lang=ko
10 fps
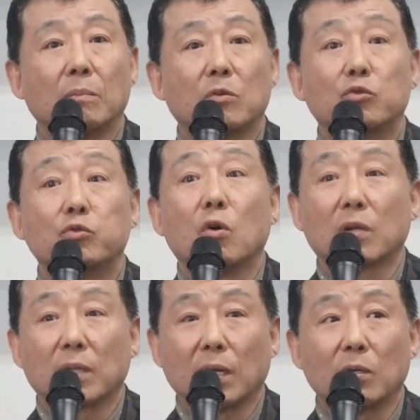
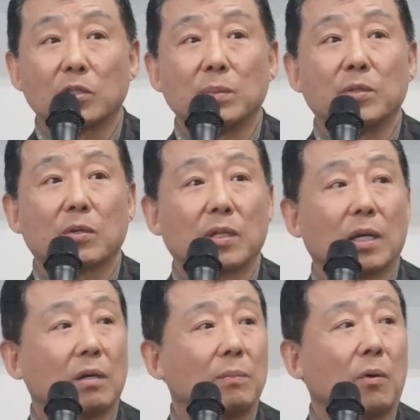9억 달러, 11억
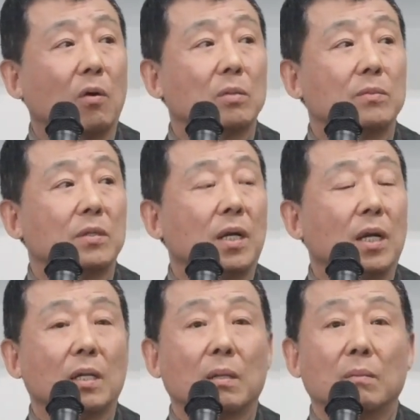달러의 벌금을
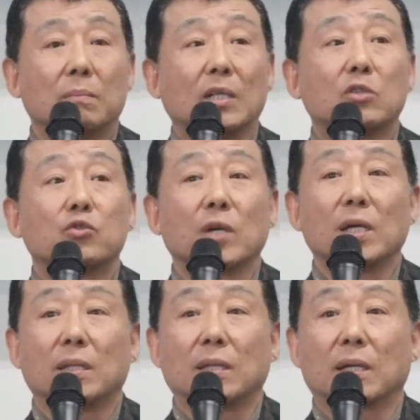낮을 수가
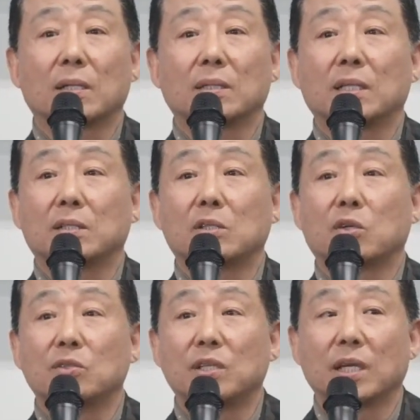있다는 사실을
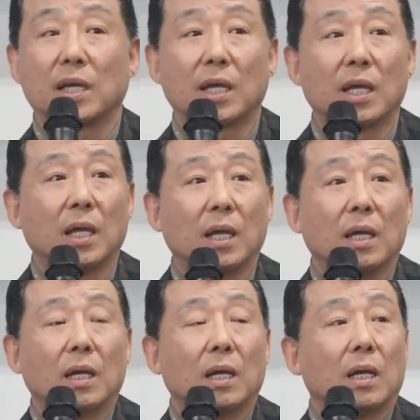전 세계
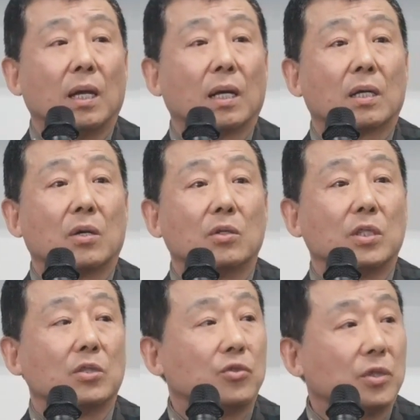
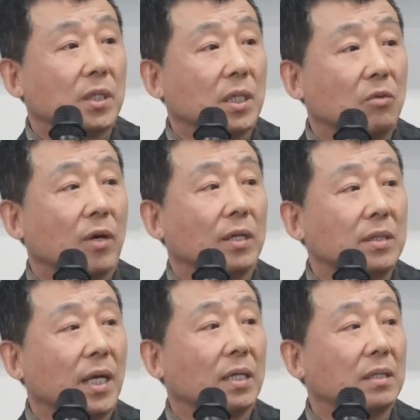경제 주체 기관
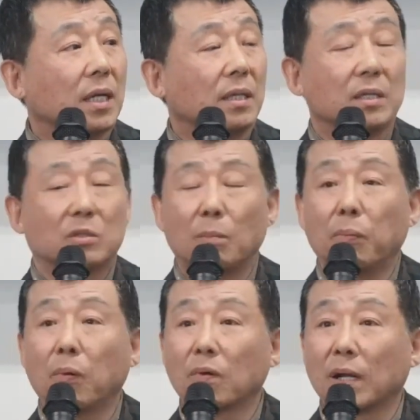은행들한테
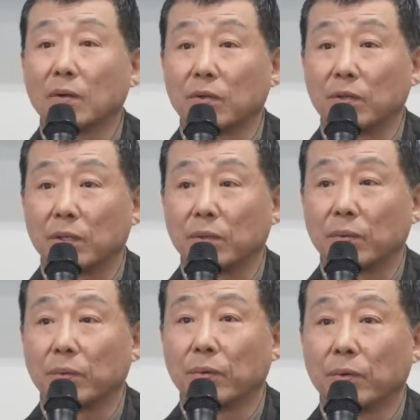선포를 한
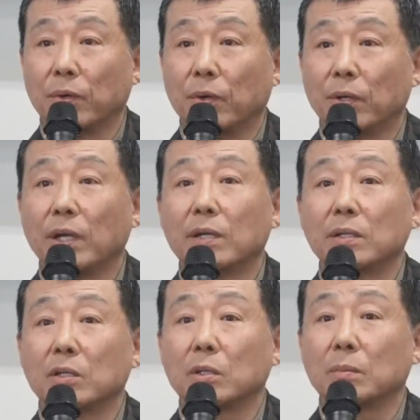건데요. 그 얘기는